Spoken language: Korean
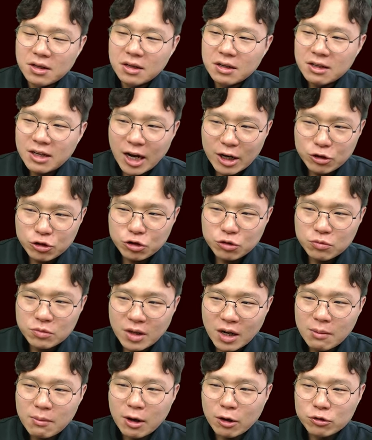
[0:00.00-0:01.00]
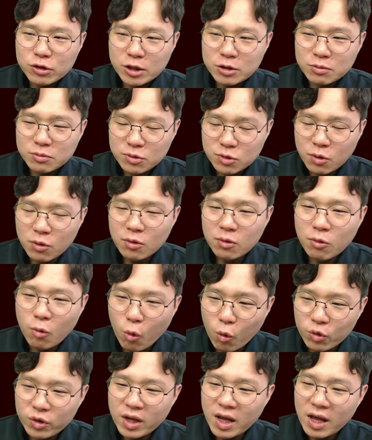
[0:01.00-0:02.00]
칼슘과 마그네슘도
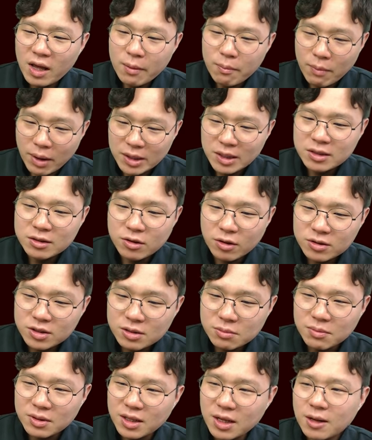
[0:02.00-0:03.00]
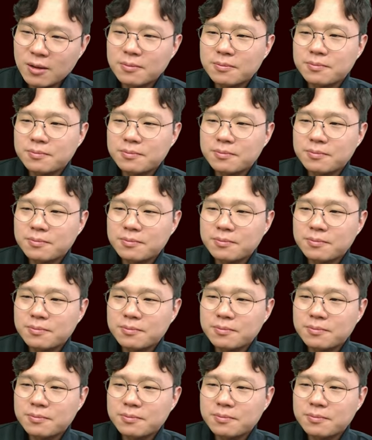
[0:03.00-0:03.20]
오이에 많이 들어 있습니다.